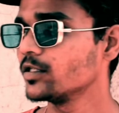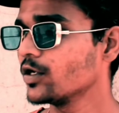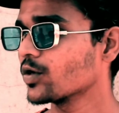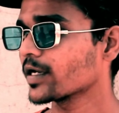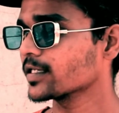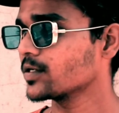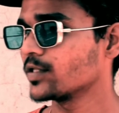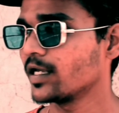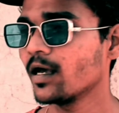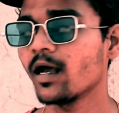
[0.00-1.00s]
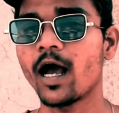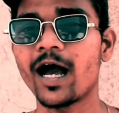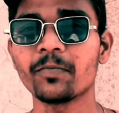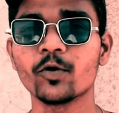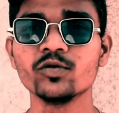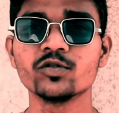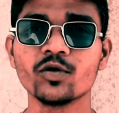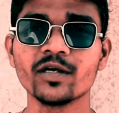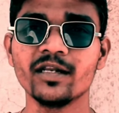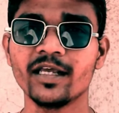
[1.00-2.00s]
देखो कैसा होता है ना आप
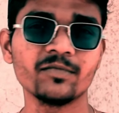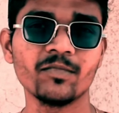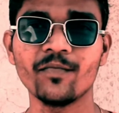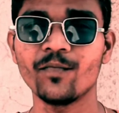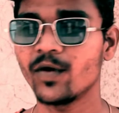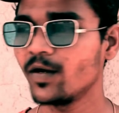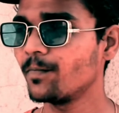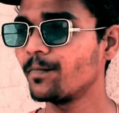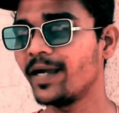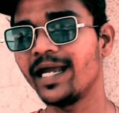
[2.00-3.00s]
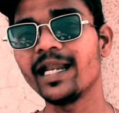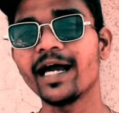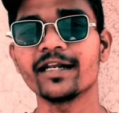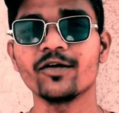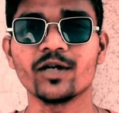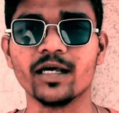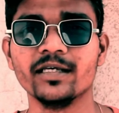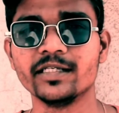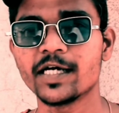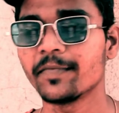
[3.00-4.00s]
कुत्तों की रेस में पहले आ रहे हो ना
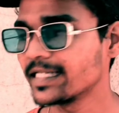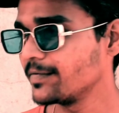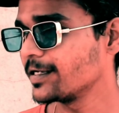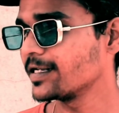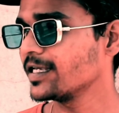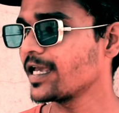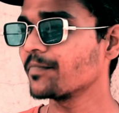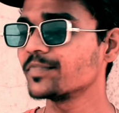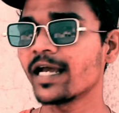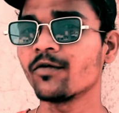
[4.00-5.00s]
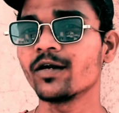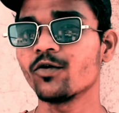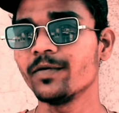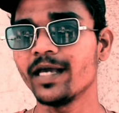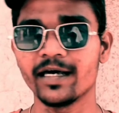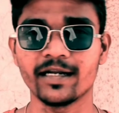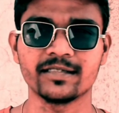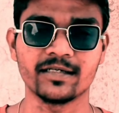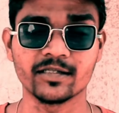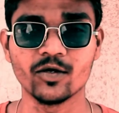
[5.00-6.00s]
इसका मतलब ये नहीं कि आप जयगवार को भी हरा
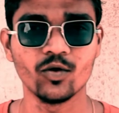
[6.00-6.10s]
सकते